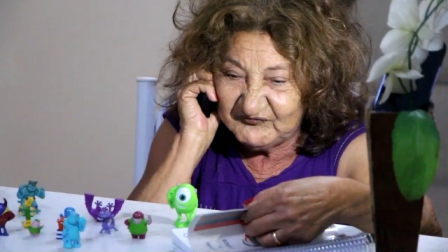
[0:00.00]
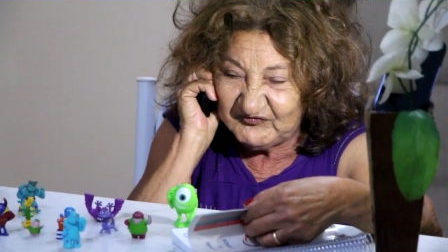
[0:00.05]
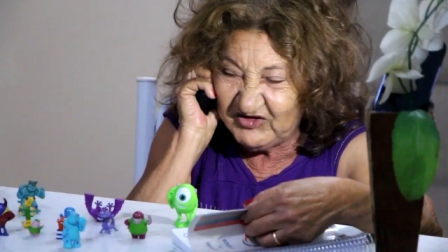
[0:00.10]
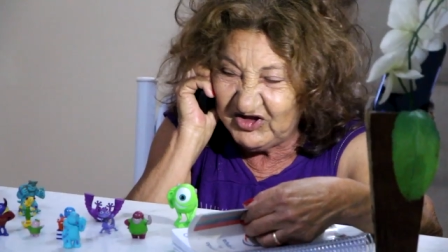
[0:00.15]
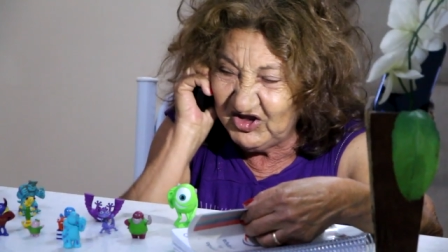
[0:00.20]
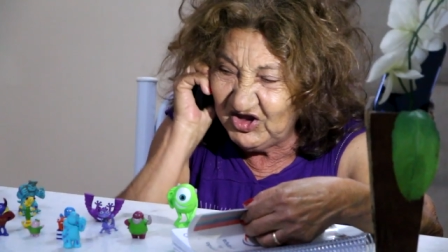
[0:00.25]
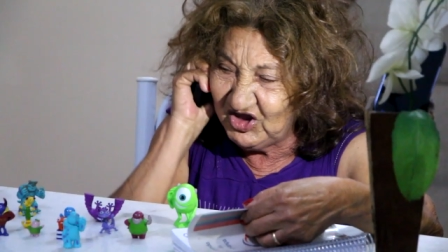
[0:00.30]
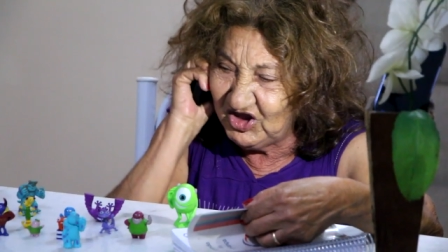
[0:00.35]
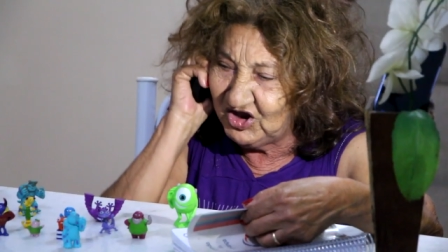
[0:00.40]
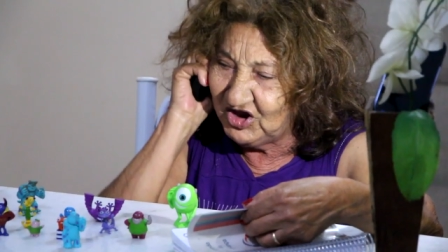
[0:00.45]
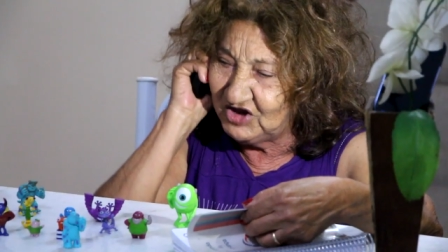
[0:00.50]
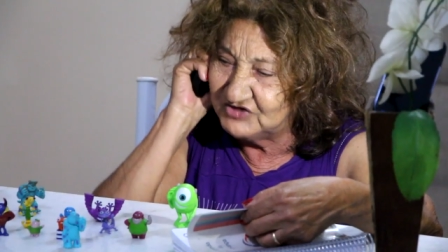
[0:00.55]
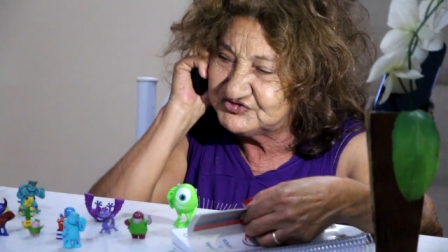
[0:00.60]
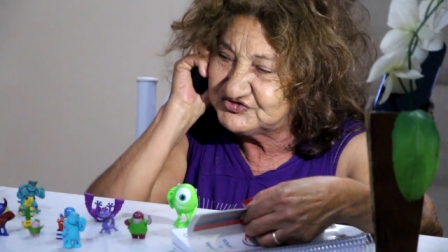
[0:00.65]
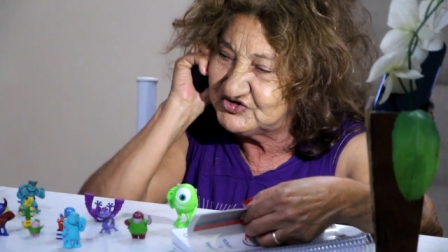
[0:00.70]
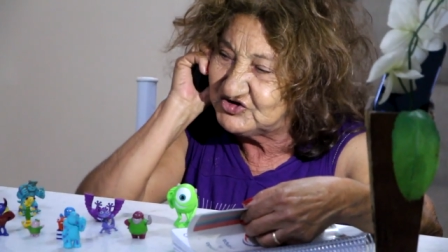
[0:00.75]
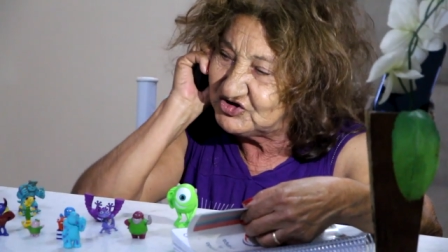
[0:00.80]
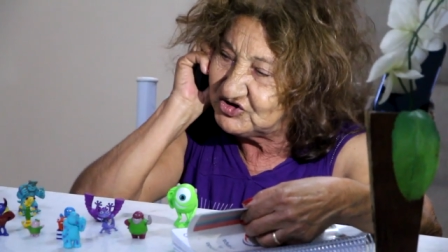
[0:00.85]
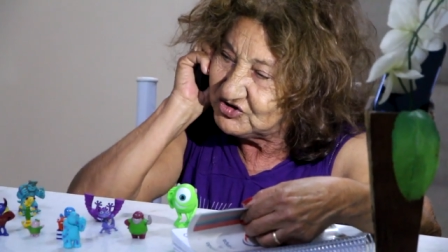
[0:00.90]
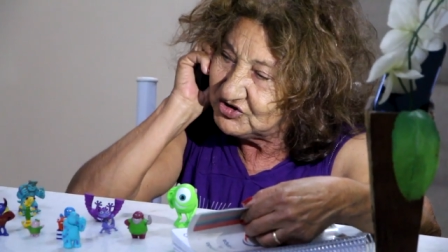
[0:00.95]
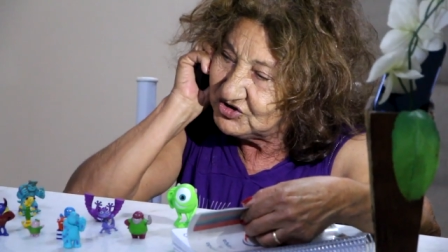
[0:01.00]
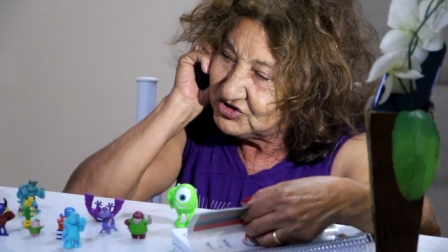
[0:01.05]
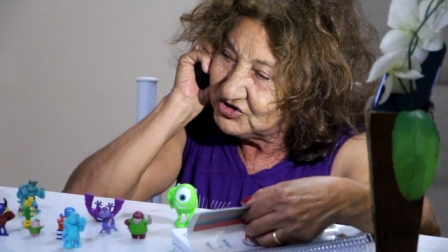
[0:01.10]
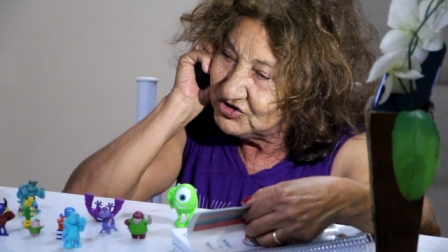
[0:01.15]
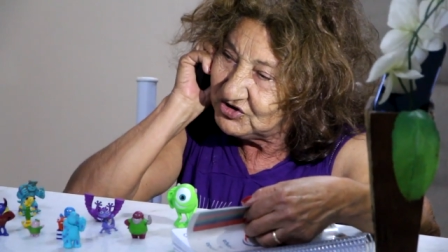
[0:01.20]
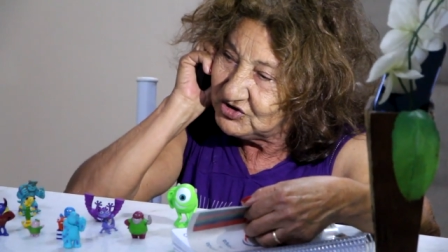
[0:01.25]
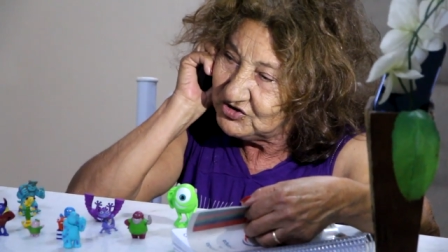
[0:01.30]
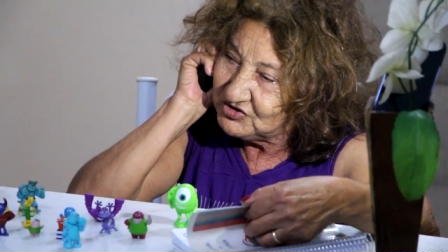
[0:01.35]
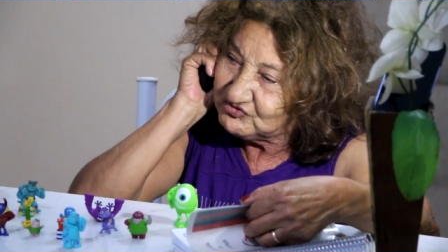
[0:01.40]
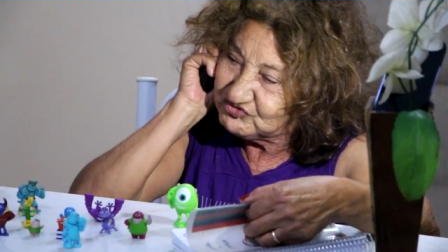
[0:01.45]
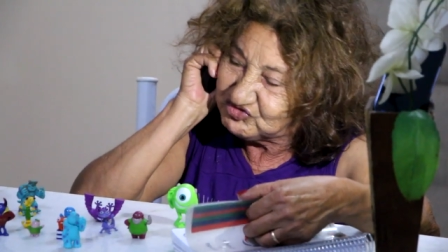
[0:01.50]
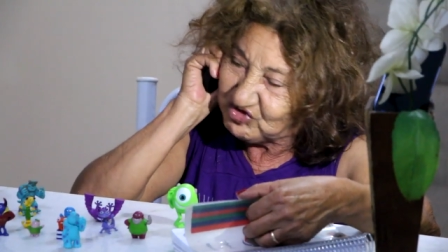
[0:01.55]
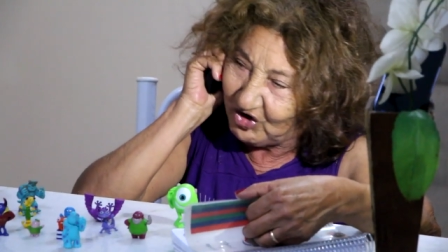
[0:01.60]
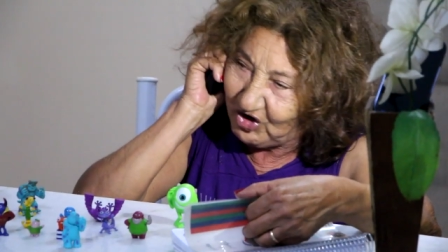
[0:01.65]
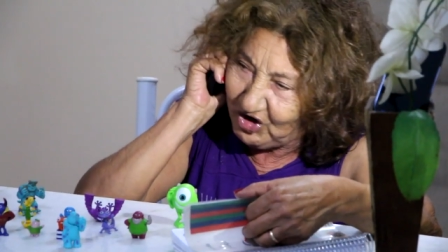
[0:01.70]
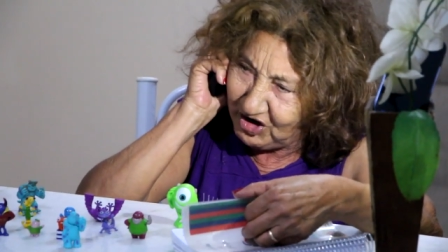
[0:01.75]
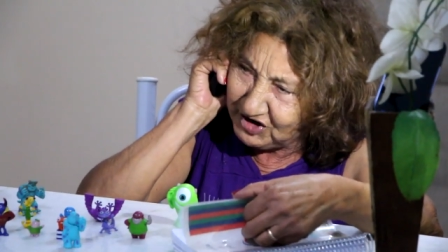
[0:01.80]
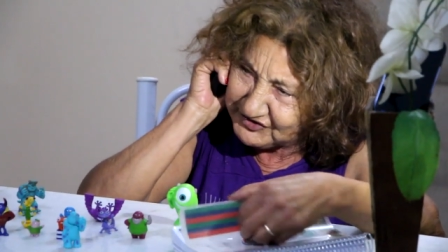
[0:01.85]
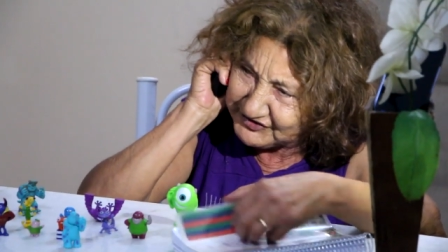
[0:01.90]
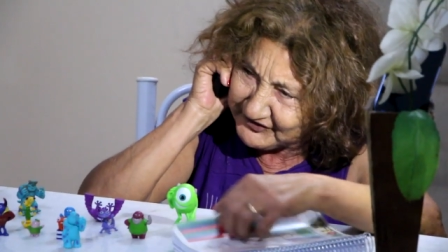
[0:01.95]
Vixe!
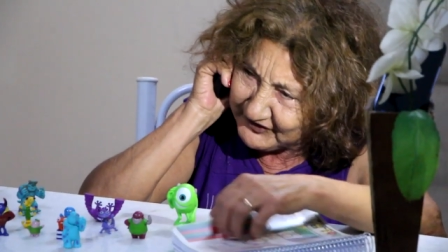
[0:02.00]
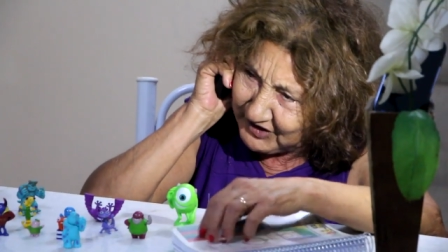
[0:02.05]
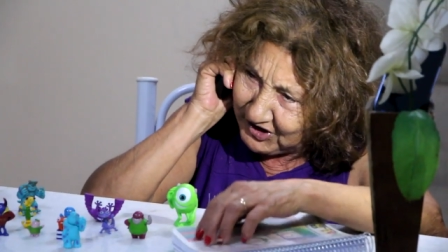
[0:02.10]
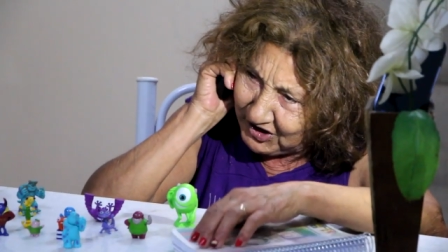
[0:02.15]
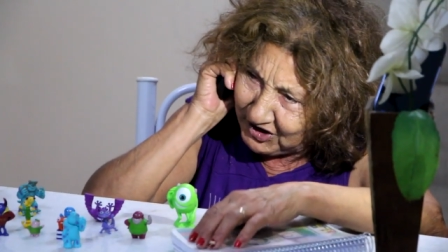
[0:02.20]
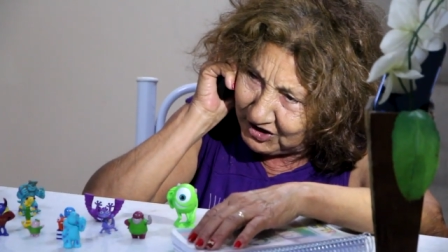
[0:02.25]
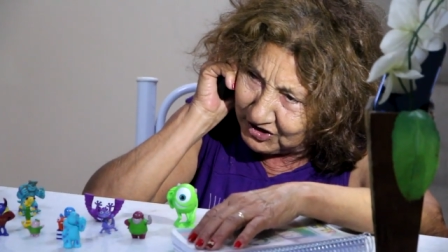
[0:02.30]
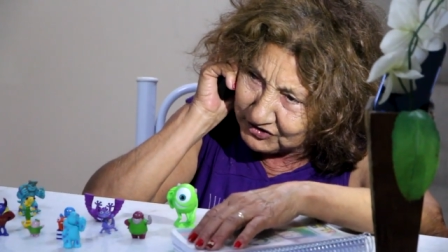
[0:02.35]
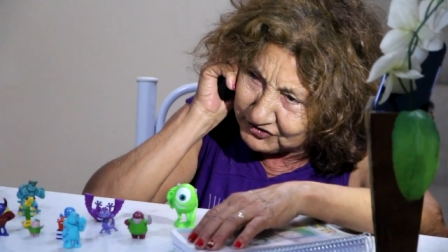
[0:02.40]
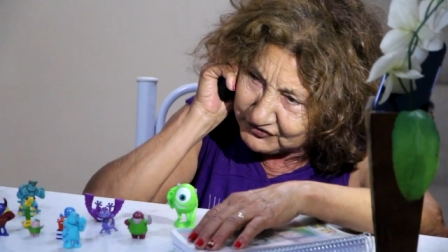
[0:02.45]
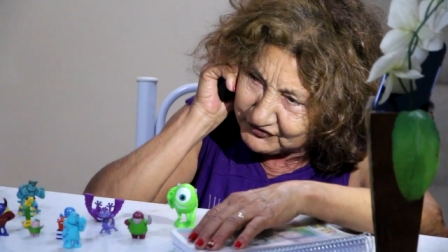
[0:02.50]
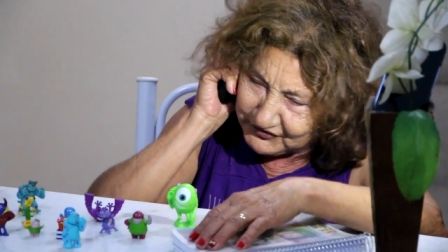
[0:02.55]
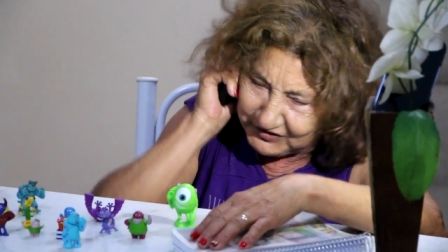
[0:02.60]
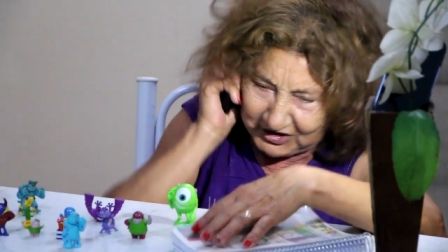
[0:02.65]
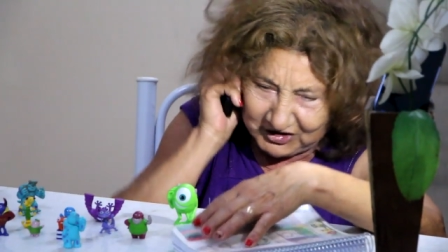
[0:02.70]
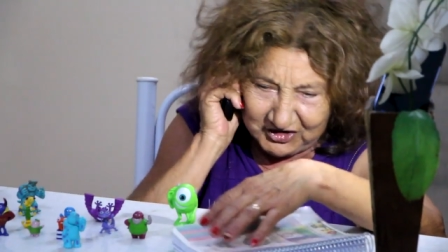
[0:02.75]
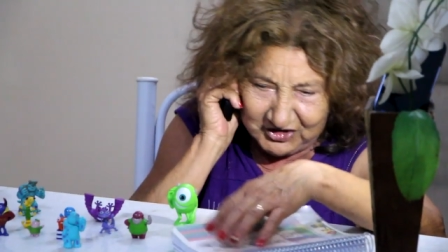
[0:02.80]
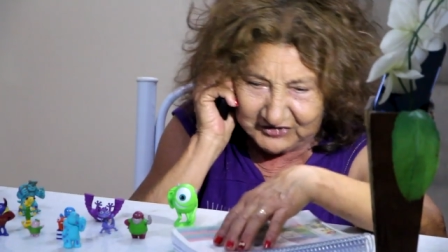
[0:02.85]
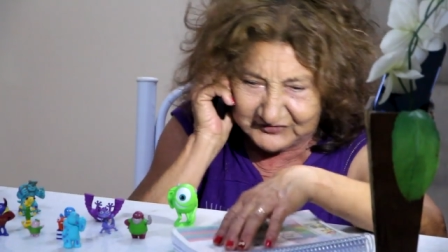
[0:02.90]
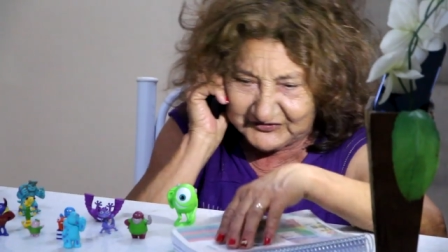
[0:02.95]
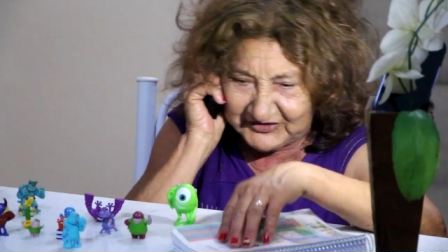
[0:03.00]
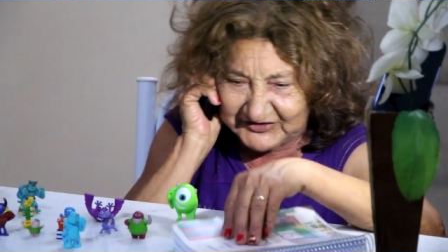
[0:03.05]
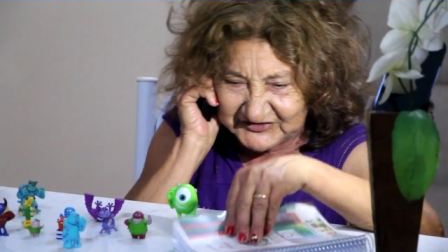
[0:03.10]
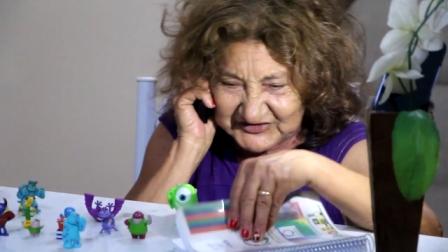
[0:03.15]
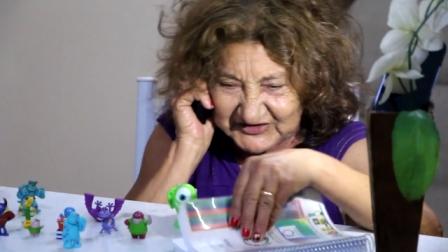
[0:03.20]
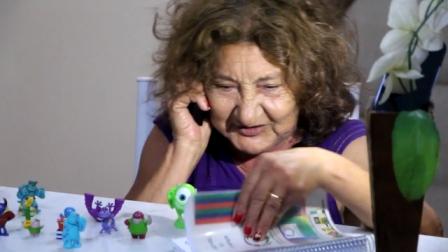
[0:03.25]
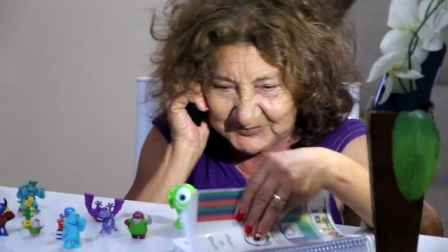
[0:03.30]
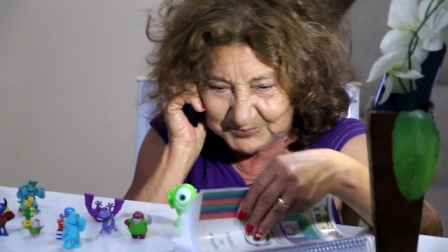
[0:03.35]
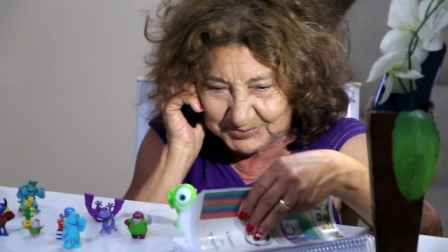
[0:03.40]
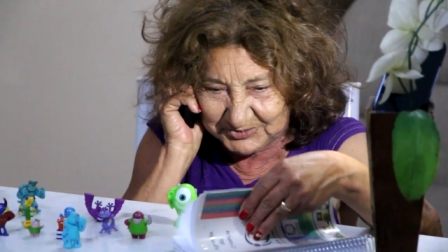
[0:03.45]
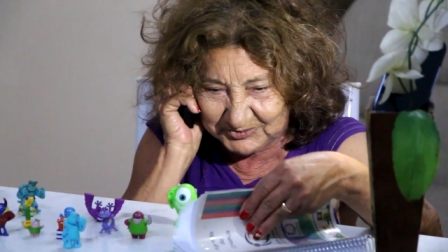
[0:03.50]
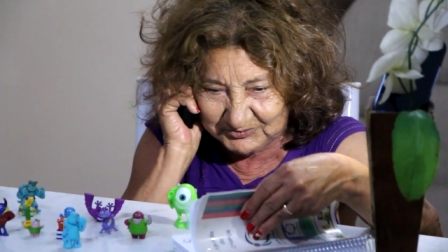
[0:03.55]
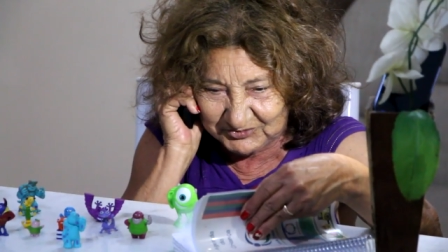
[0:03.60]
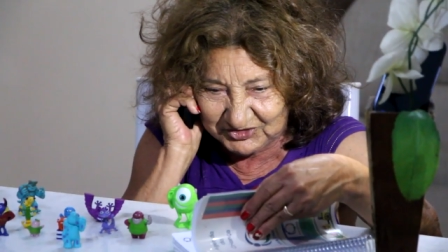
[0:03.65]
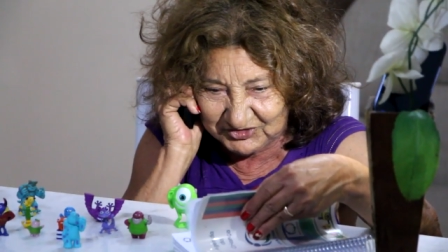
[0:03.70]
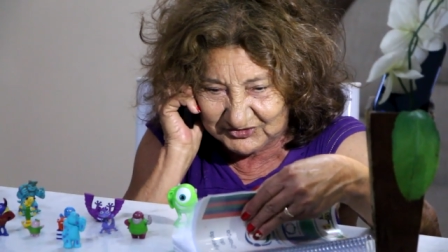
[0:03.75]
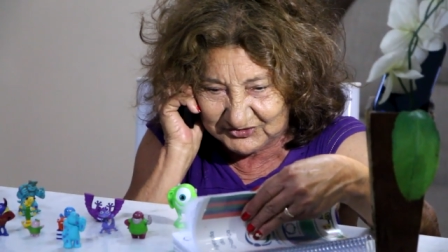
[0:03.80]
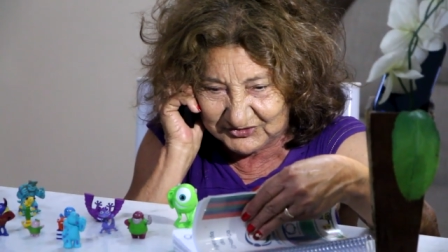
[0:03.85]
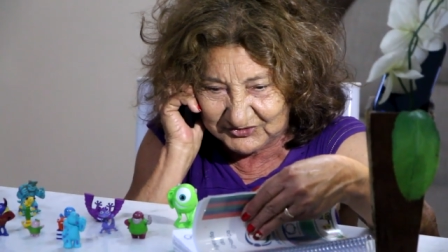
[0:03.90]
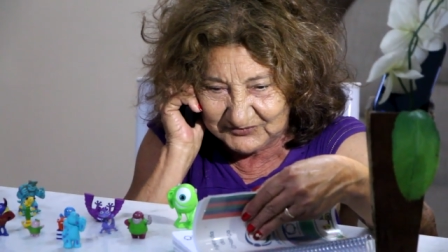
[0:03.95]
Dois anos? Não, não dá certo pra
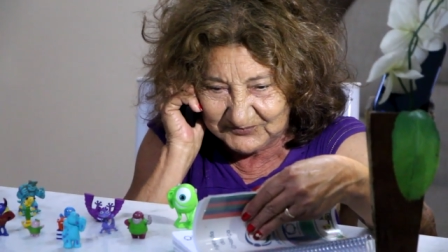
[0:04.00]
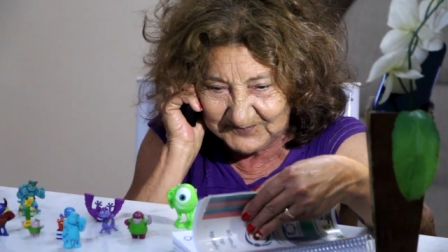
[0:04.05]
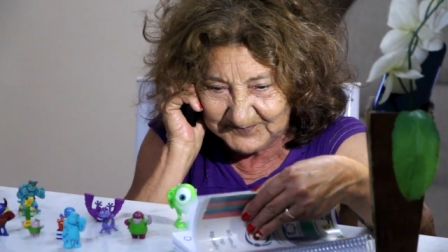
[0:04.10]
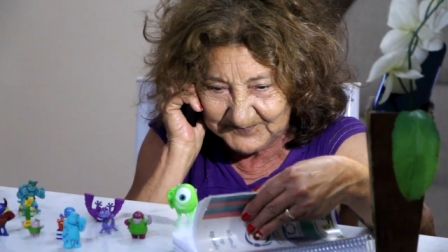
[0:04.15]
mim não.